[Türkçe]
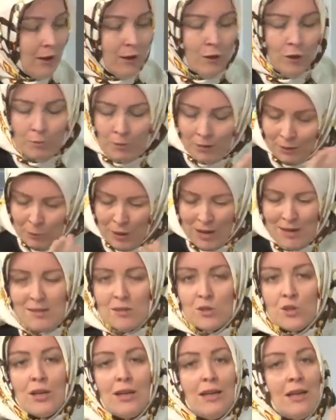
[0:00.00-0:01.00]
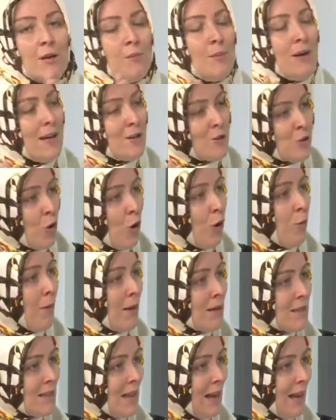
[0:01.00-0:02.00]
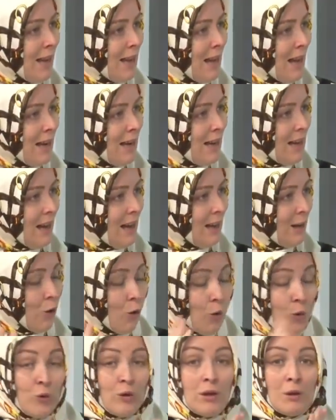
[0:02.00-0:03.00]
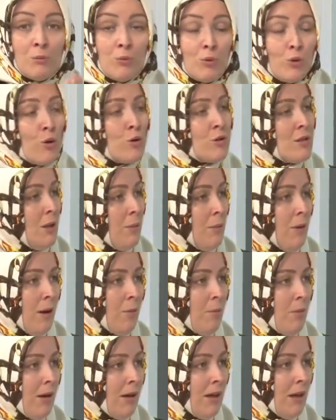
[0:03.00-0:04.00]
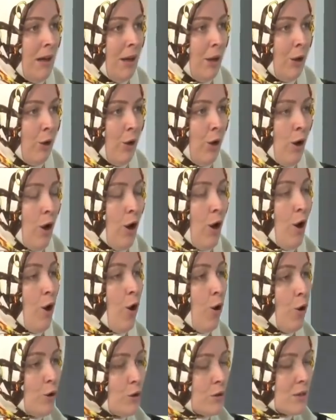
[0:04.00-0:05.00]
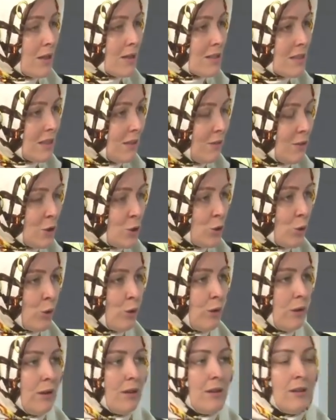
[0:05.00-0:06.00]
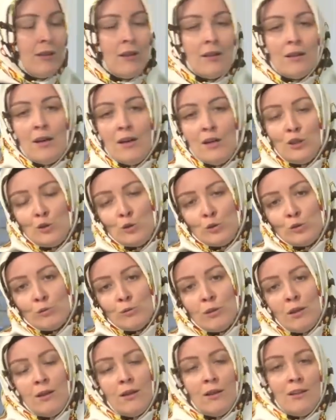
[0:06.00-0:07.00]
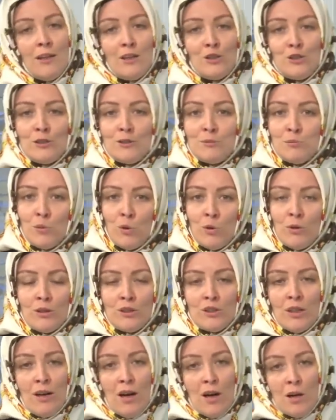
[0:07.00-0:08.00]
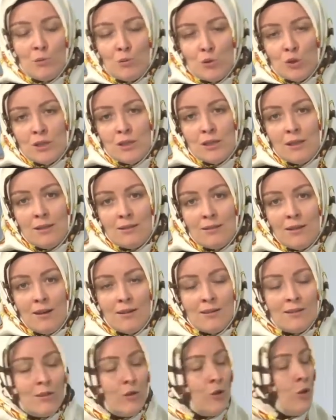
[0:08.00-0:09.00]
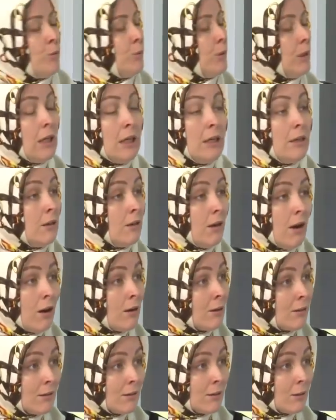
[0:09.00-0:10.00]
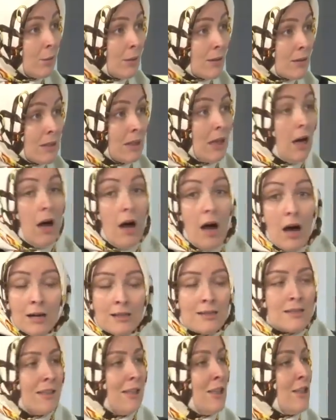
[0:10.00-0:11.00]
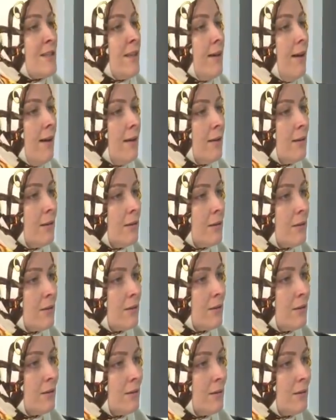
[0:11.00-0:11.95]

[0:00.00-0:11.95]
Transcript: Bazı şeyleri biraz görmezden gel yani. Oyuna bu gözle bakmak gerekiyor. Evet. O yüzden savaş oyunlarında da ay çocuklar anarşist mi olacak, ay bu şiddeti arttırıyor mu? Hayır arttırmaz. Aksine sağaltır.